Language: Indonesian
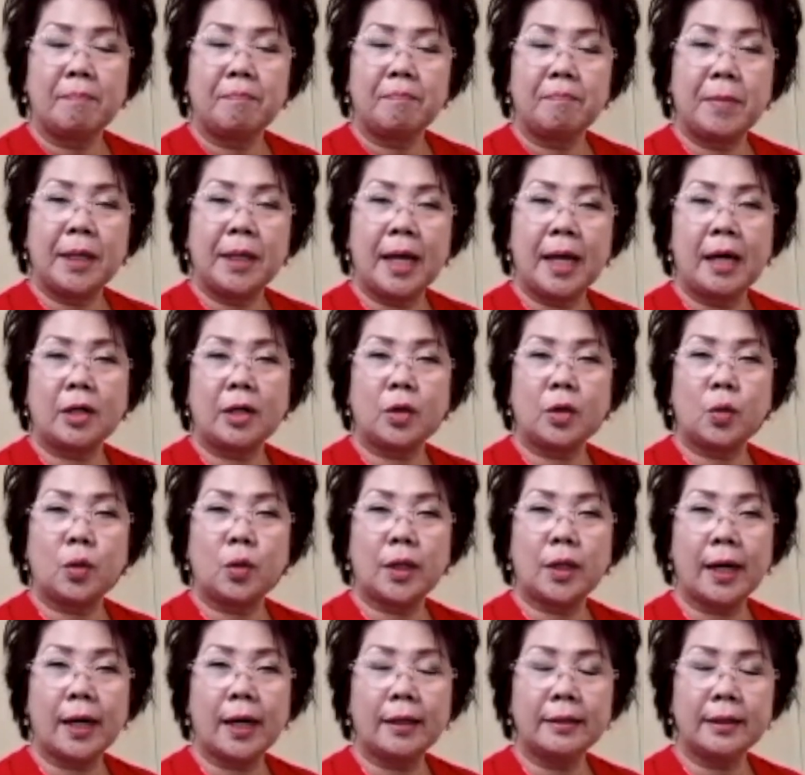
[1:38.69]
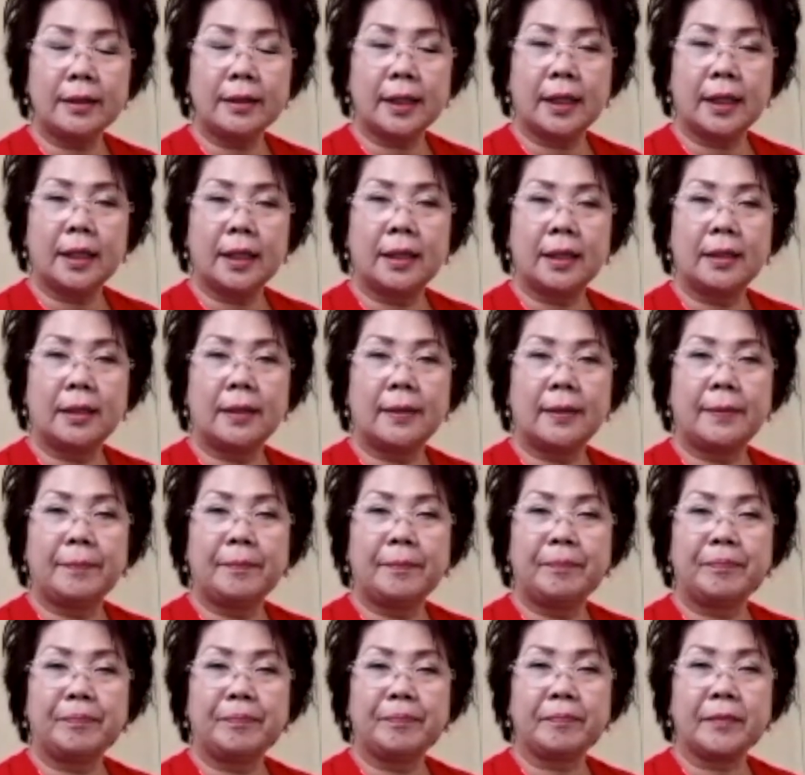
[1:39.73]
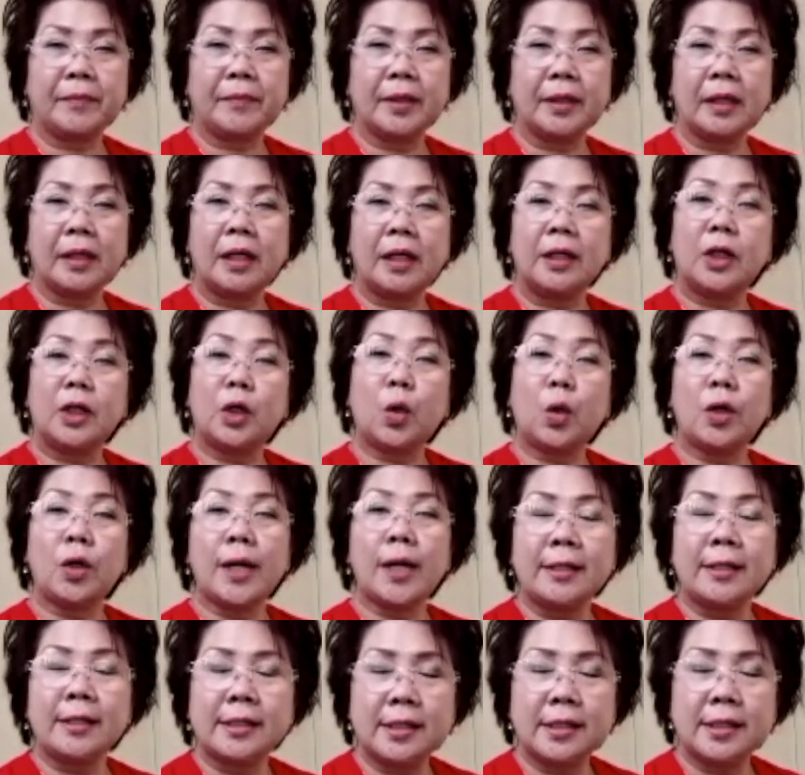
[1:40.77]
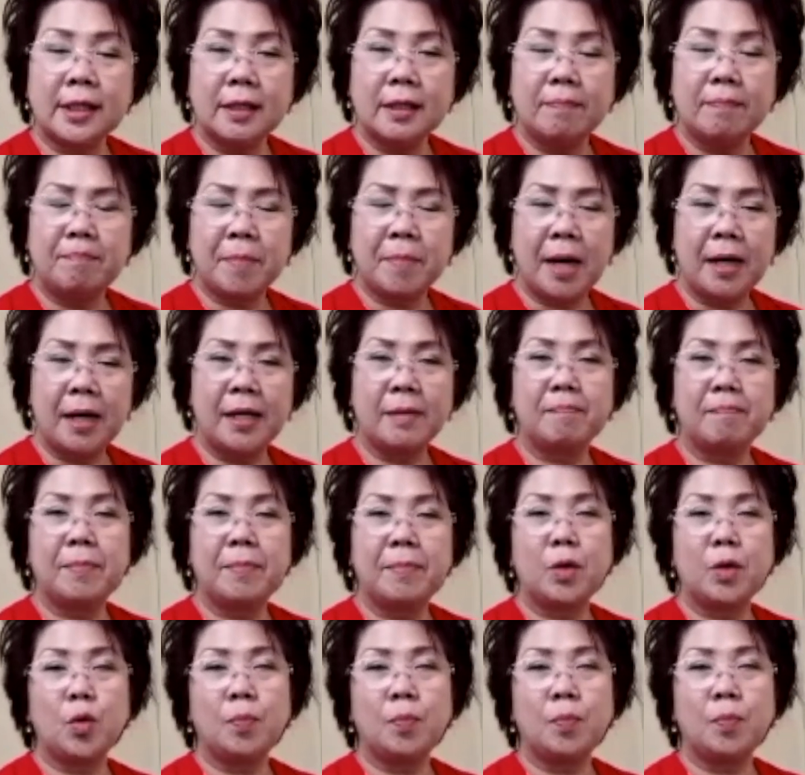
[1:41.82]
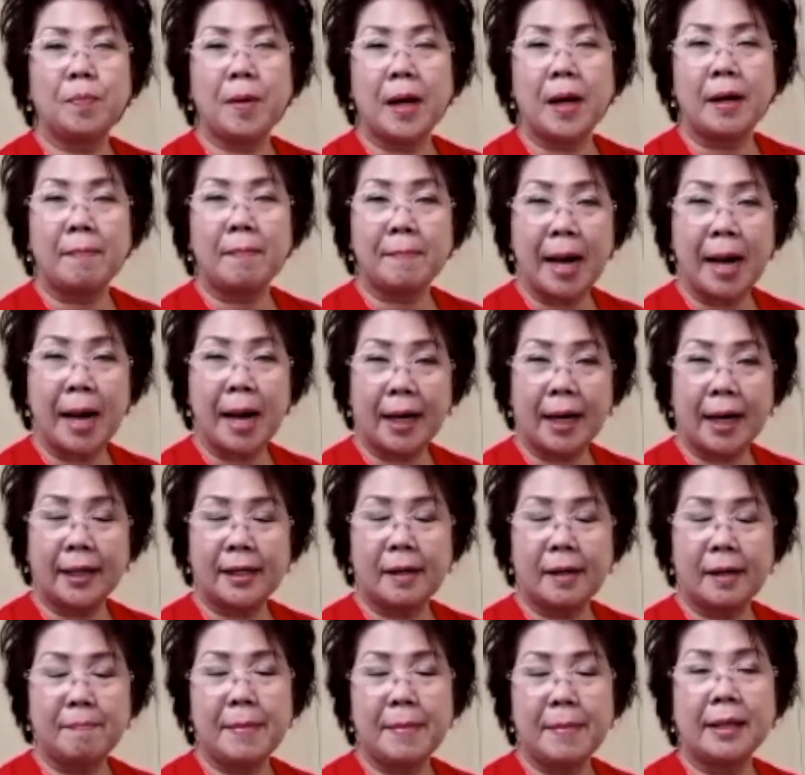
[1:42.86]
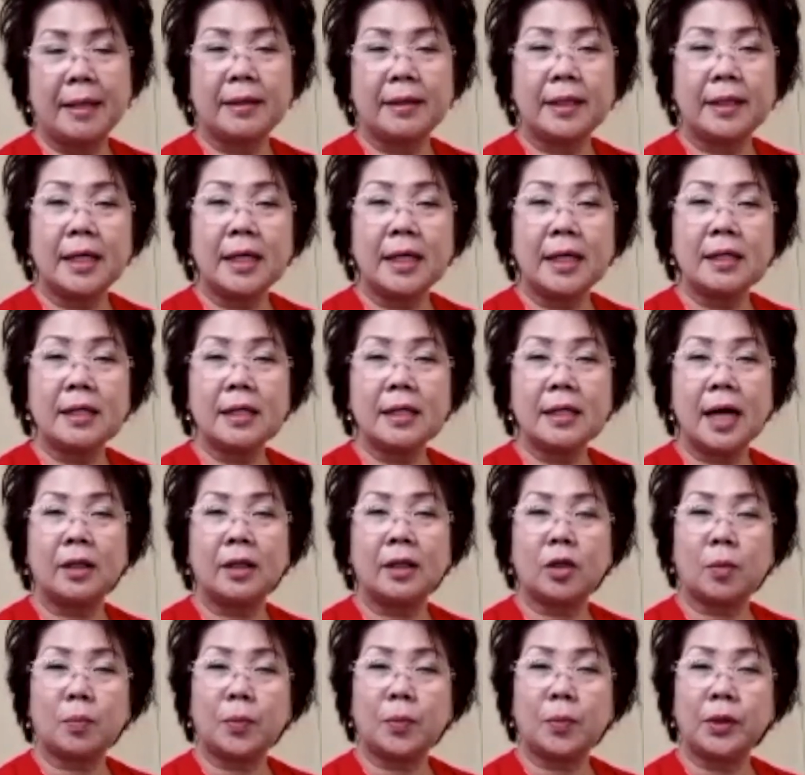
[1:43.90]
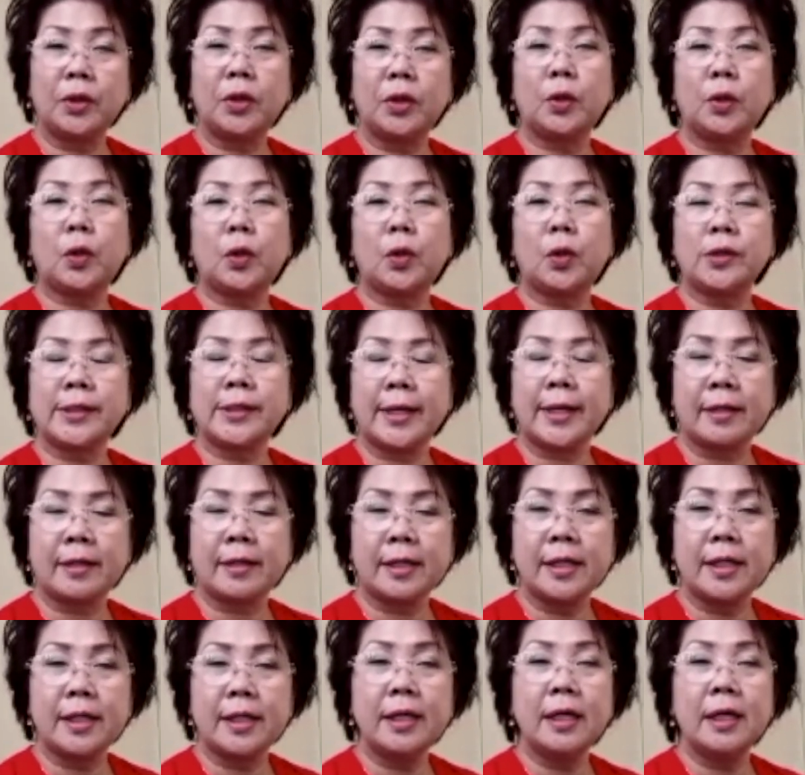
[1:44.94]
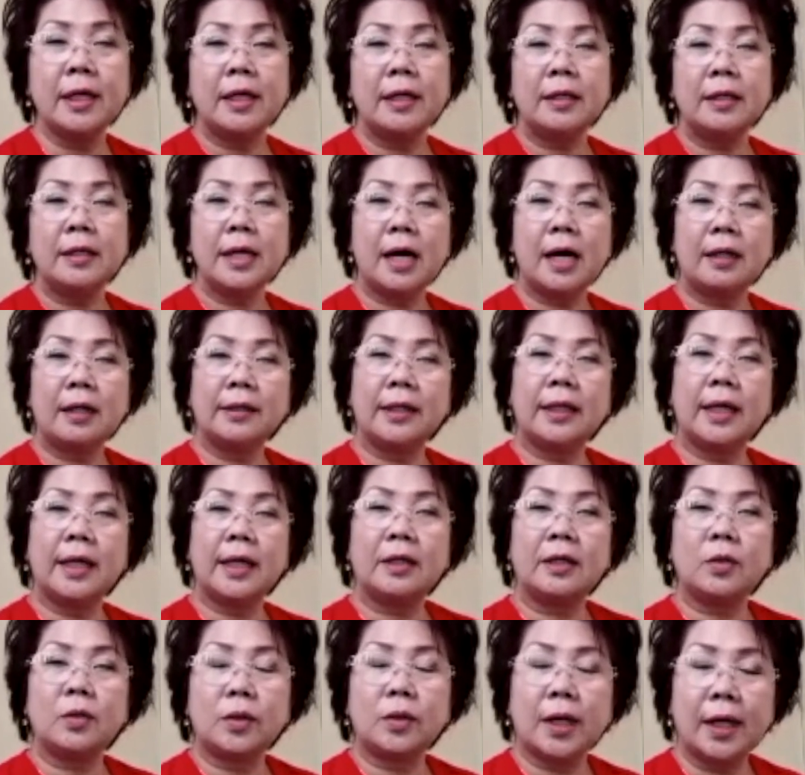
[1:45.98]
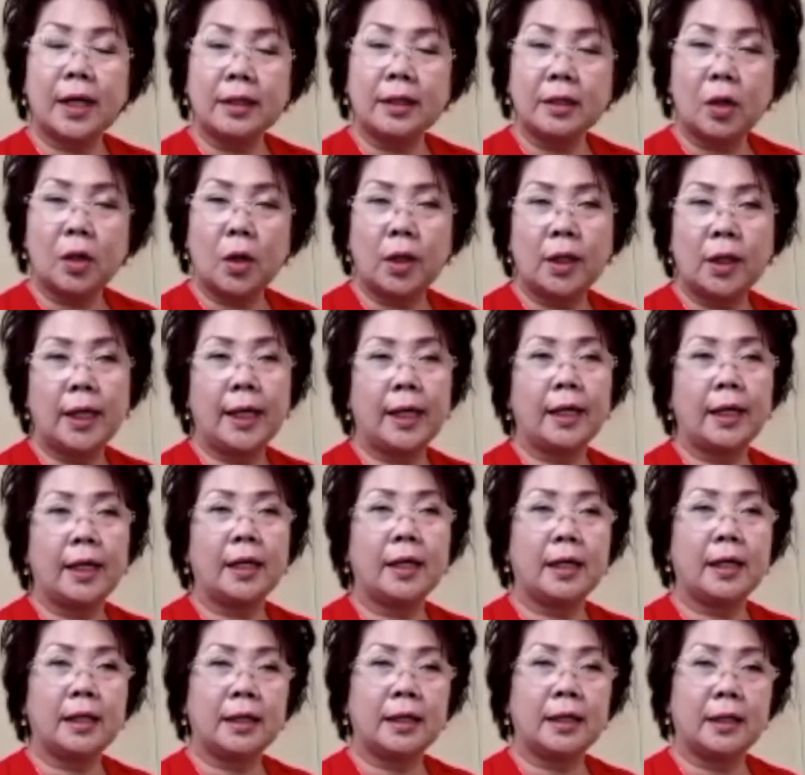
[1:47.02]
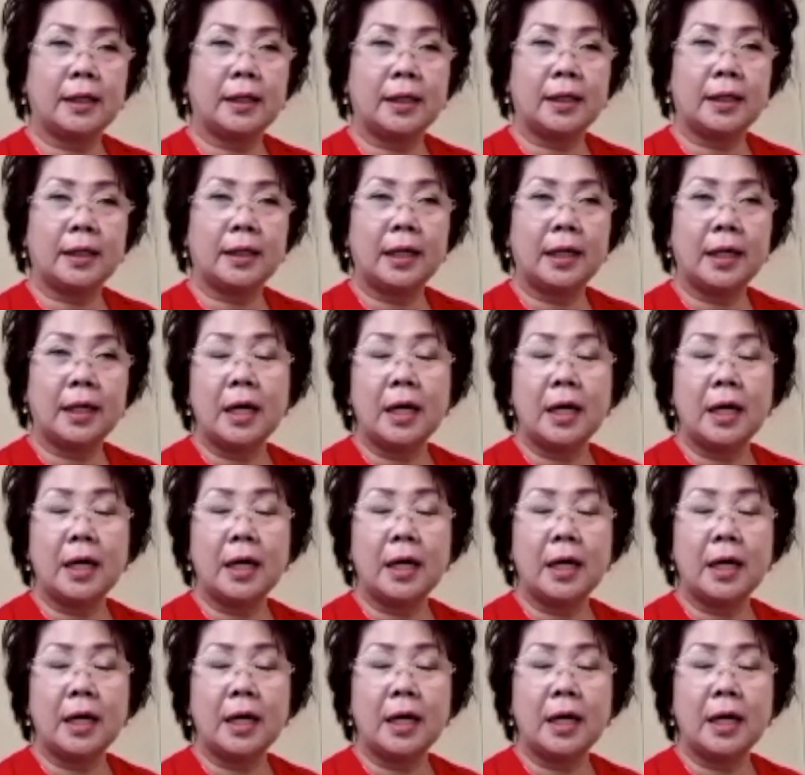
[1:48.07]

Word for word: melakukan um, donasi baik berupa makanan matang ataupun to grocery yang dilakukan oleh uh,